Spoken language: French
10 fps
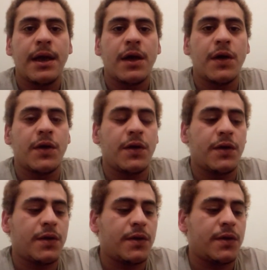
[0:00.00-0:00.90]
sont
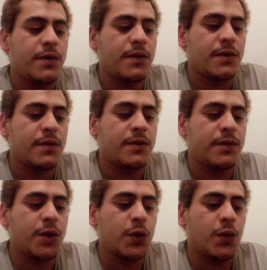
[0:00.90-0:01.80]
là pour vous
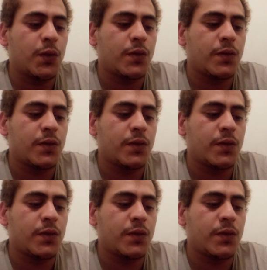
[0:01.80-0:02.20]
guider.